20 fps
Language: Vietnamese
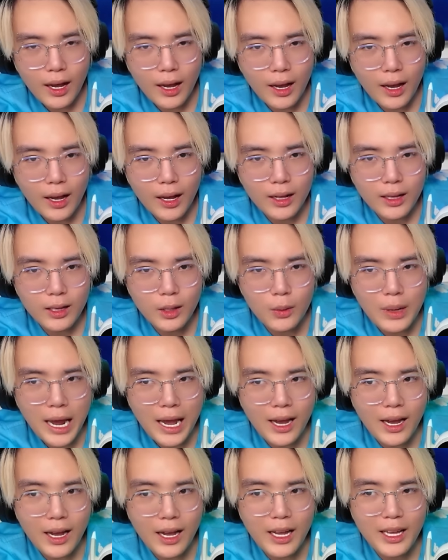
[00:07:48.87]
à,
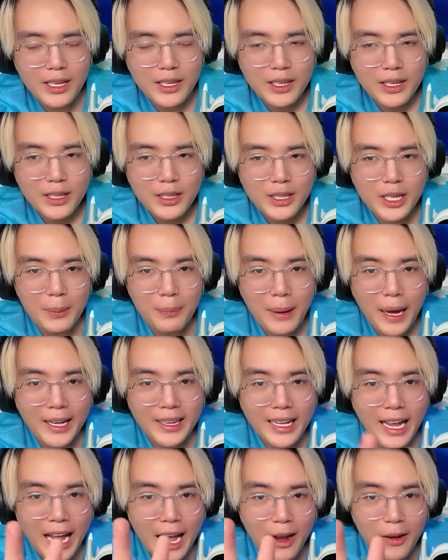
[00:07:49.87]
luna ơi chụp
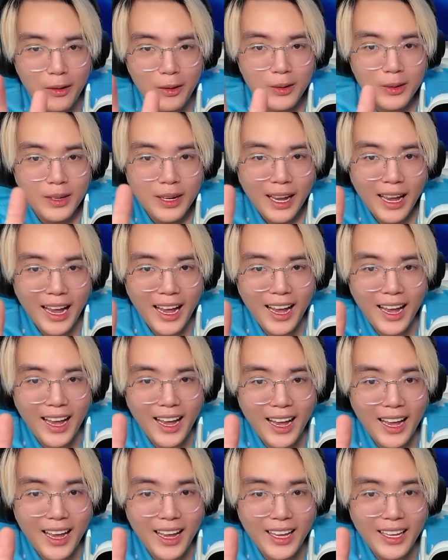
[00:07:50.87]
hình nào
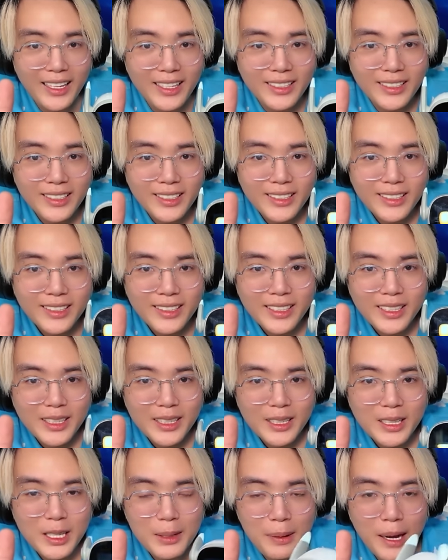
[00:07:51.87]
hai
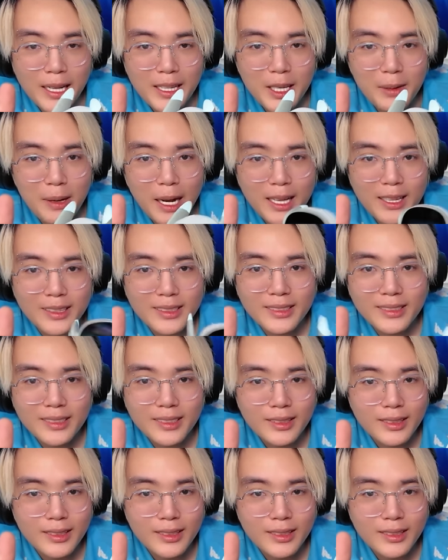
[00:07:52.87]
chụp hình chụp hình